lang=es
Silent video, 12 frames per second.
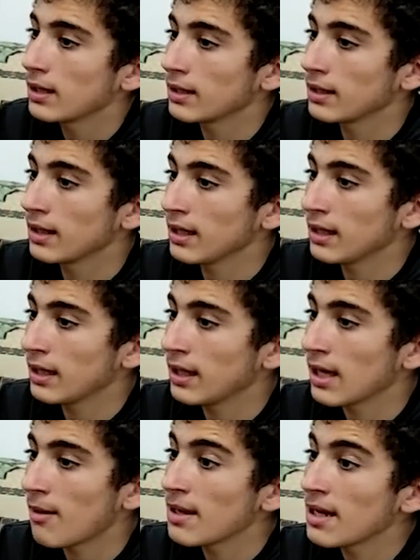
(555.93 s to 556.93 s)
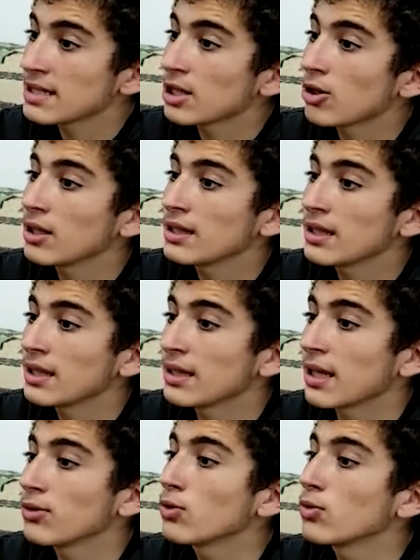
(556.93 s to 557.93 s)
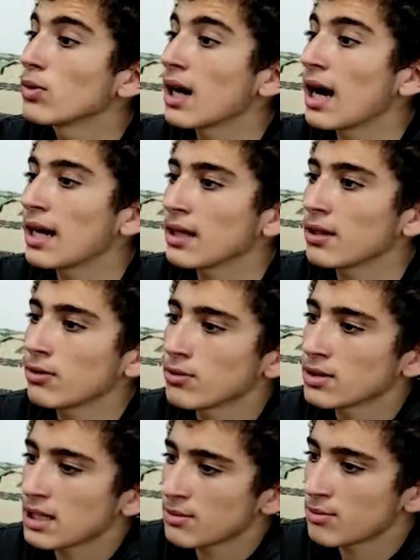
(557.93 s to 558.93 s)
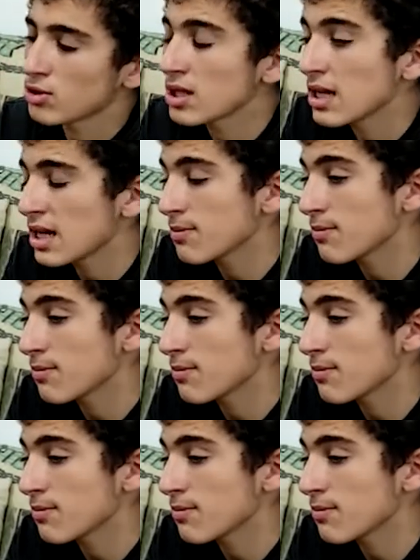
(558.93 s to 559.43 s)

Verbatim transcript: eh, que había estado intentando hurgar en nuestras mochilas,